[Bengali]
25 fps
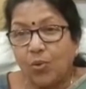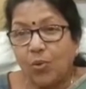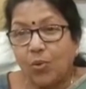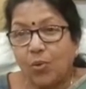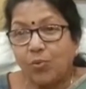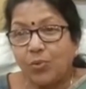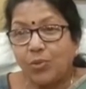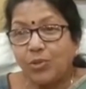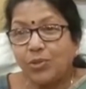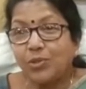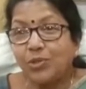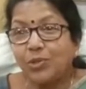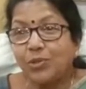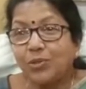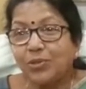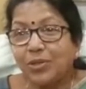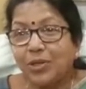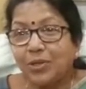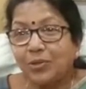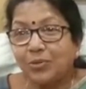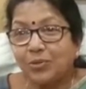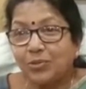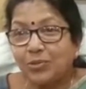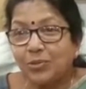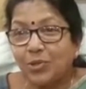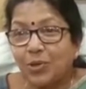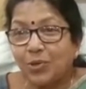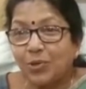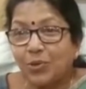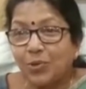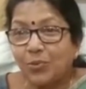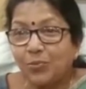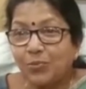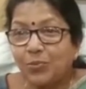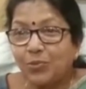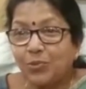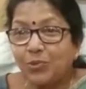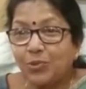অভিযোগ দেখুন
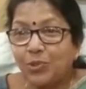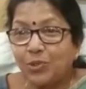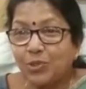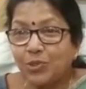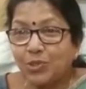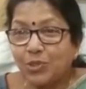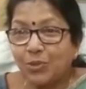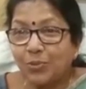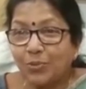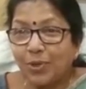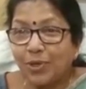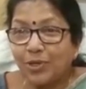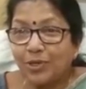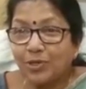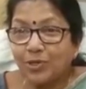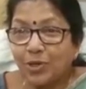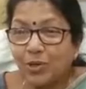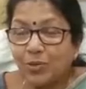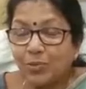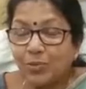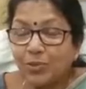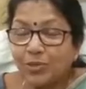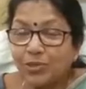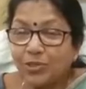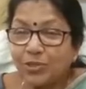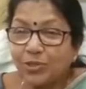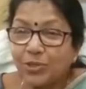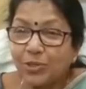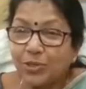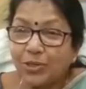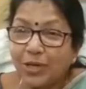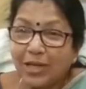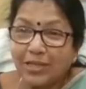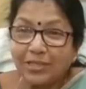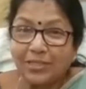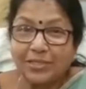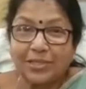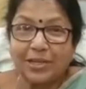যখন পুজোর সময় সমস্ত
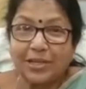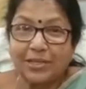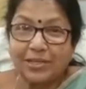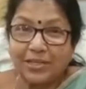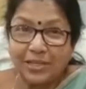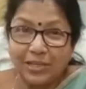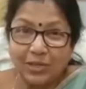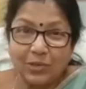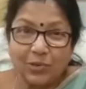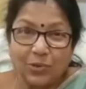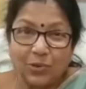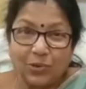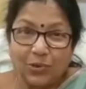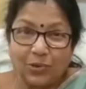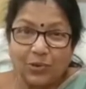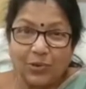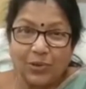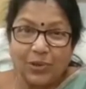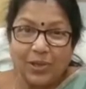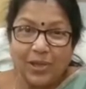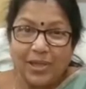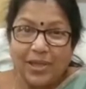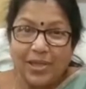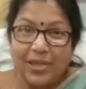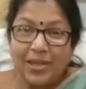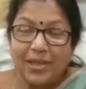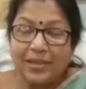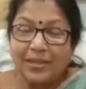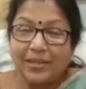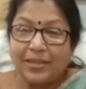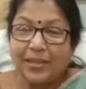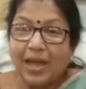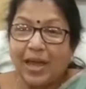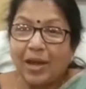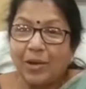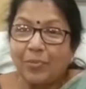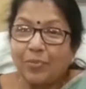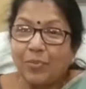রাস্তা ঠিক হলো
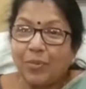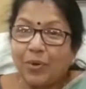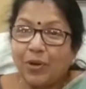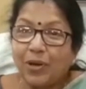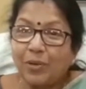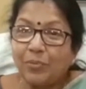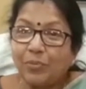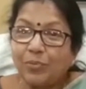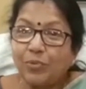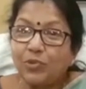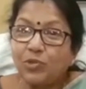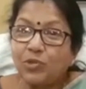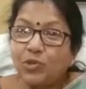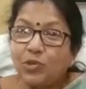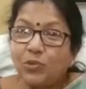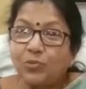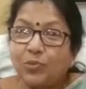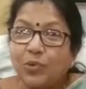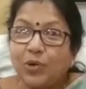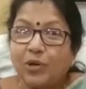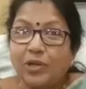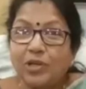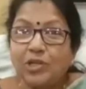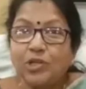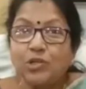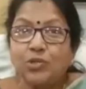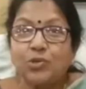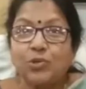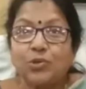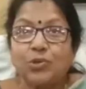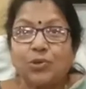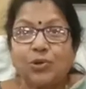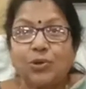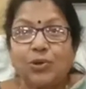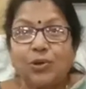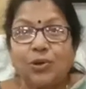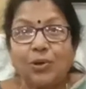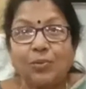তারপরে পুজোর পরেই
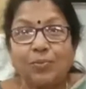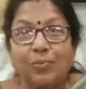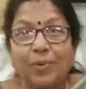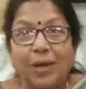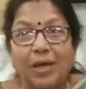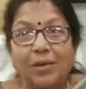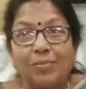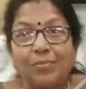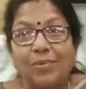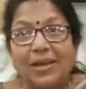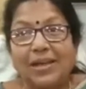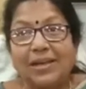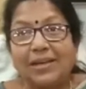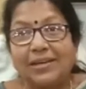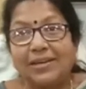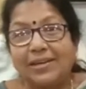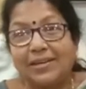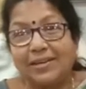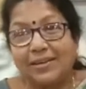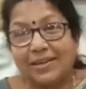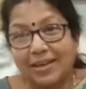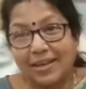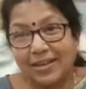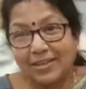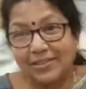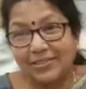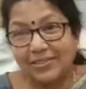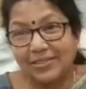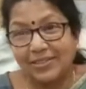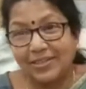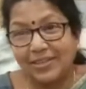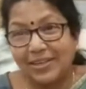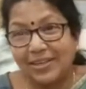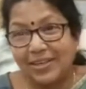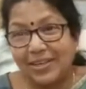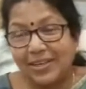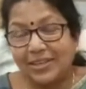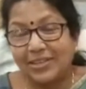শুরু হলো পাইপ লাইনের কাজ
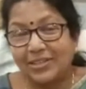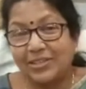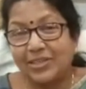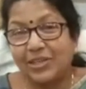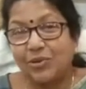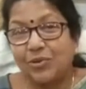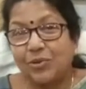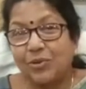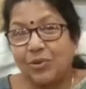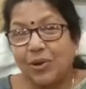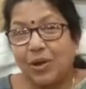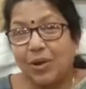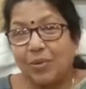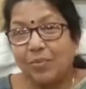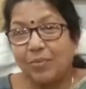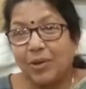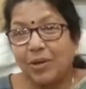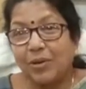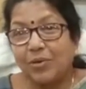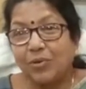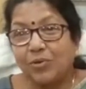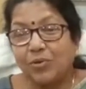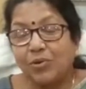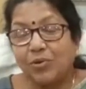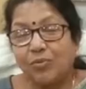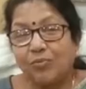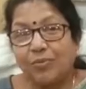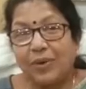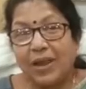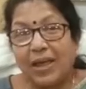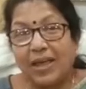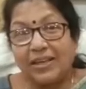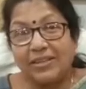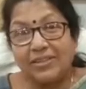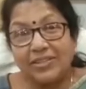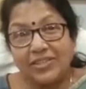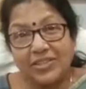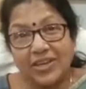যেগুলো আমরা কোনো
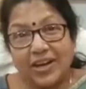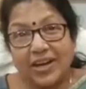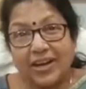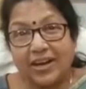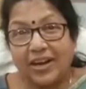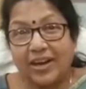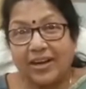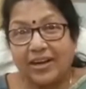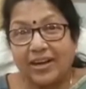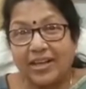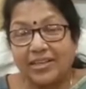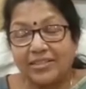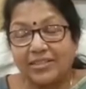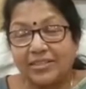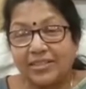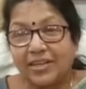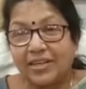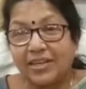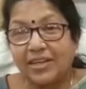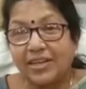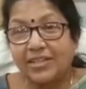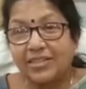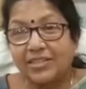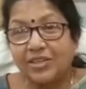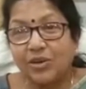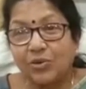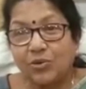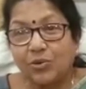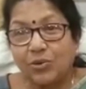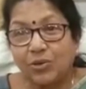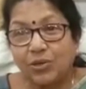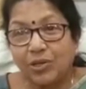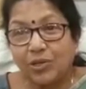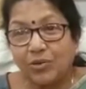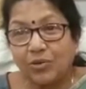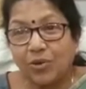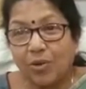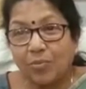প্ল্যান ছাড়া রাস্তাটা
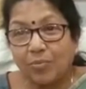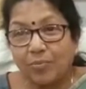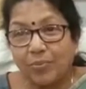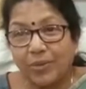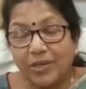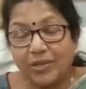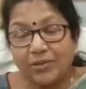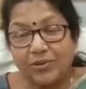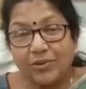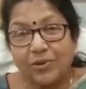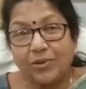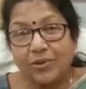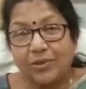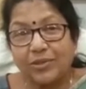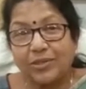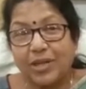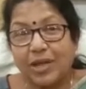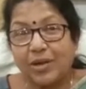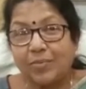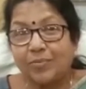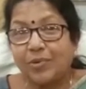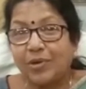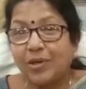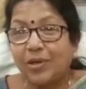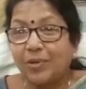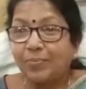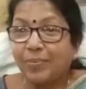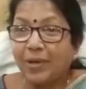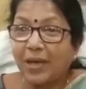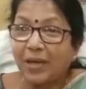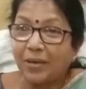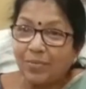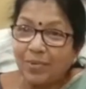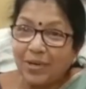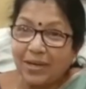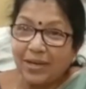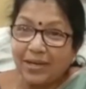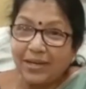যখনই কমপ্লিট হলো তারপরেই
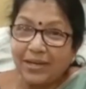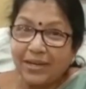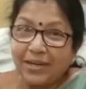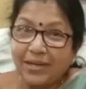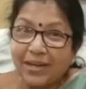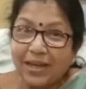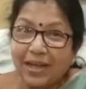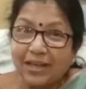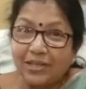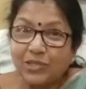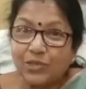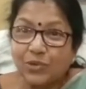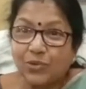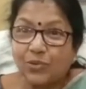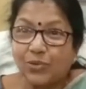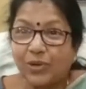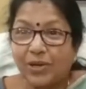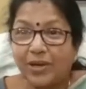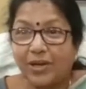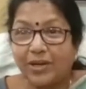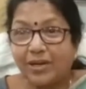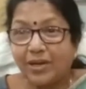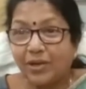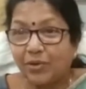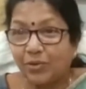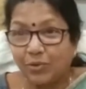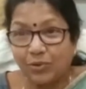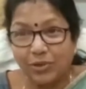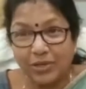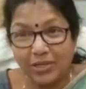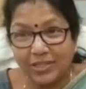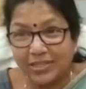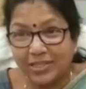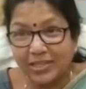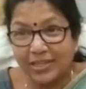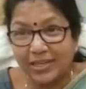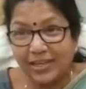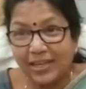পাইপ লাইনের কাজ করে এটা
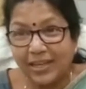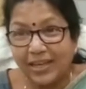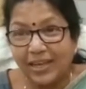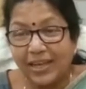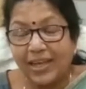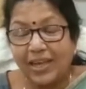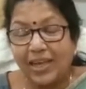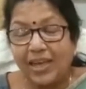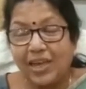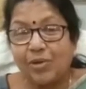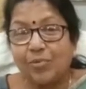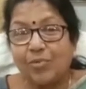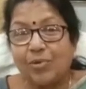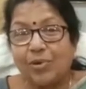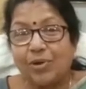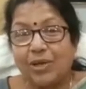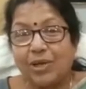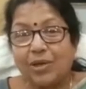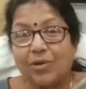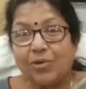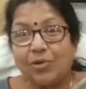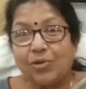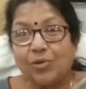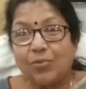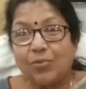হয়েছে এবং এগুলো